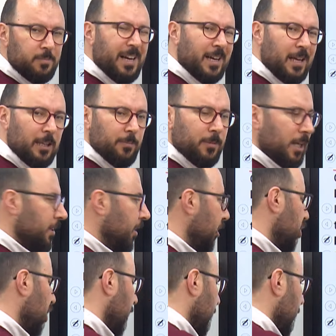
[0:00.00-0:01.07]
Bakalım ne
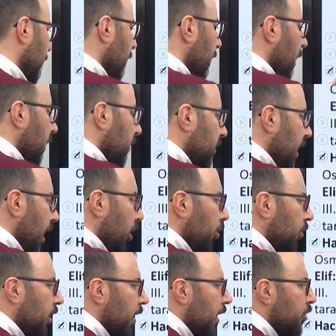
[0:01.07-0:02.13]
diyecek.
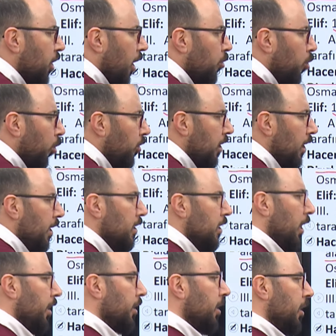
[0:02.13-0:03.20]
Diyalogda geçen konuyla
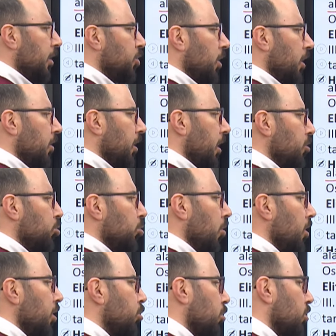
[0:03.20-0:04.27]
ilgili arkadaşlarından
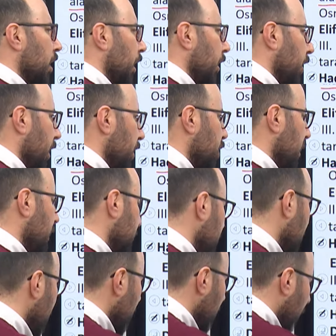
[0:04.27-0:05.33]
sonra söz alan
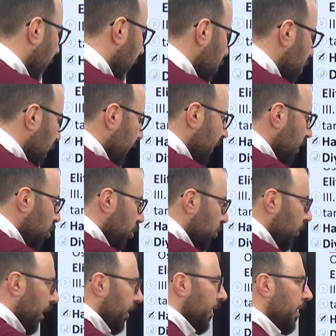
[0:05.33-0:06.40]
Hacer'in aşağıdaki
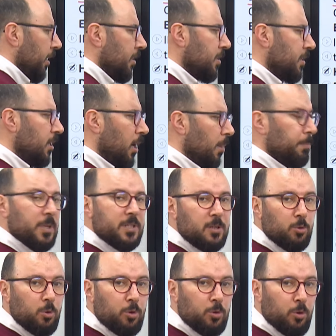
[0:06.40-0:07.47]
yorumlardan hangisini
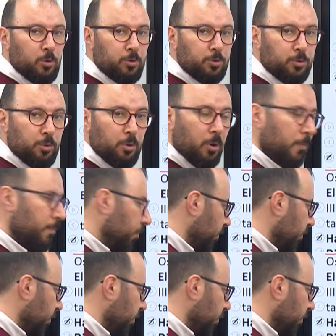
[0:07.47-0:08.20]
yapması doğru olur diyor.